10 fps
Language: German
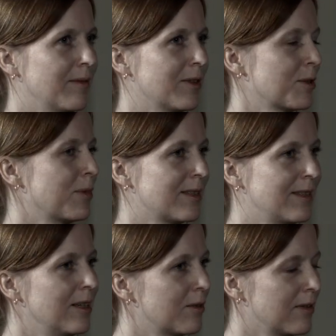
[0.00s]
was
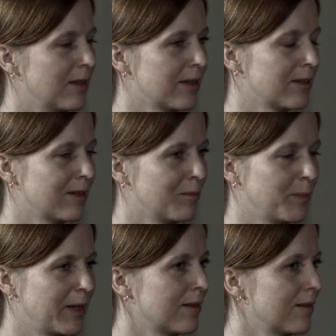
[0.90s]
passiert vielleicht in
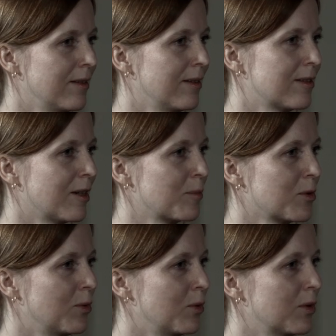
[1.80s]
Momenten, die jetzt
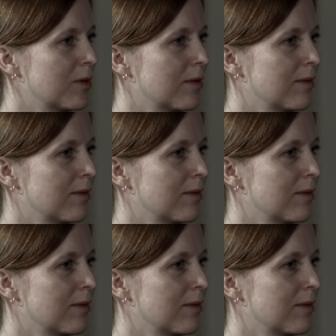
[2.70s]
absolut